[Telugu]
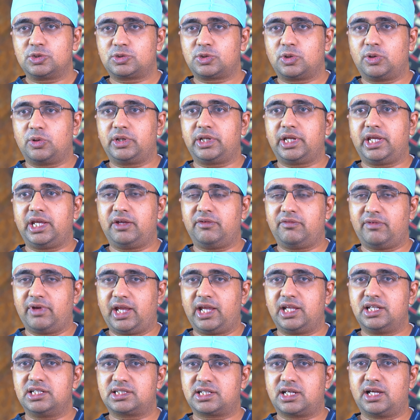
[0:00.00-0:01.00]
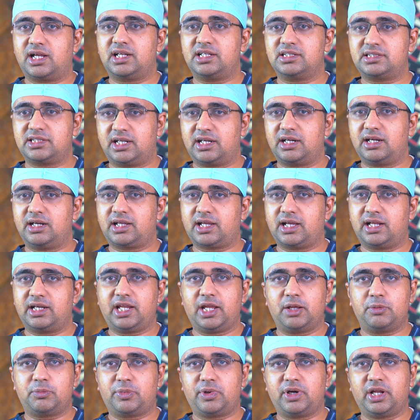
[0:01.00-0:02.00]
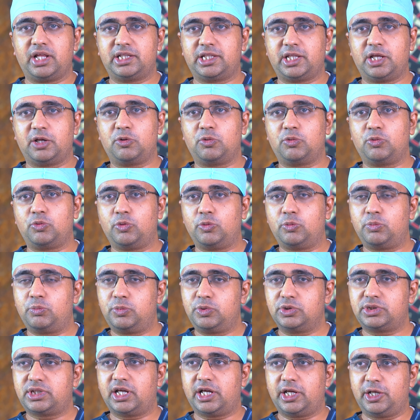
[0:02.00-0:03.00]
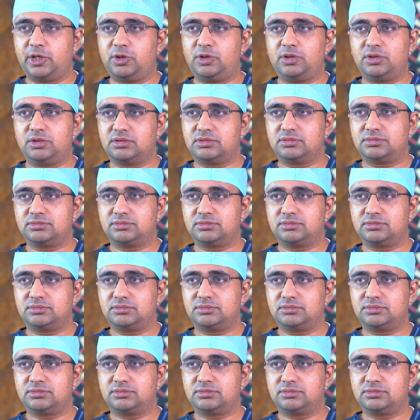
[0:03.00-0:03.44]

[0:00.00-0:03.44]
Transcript: సో ఈ వెయిన్స్ కానీ సిరలు కానీ ఎప్పుడైతే ఉబ్బుతాయో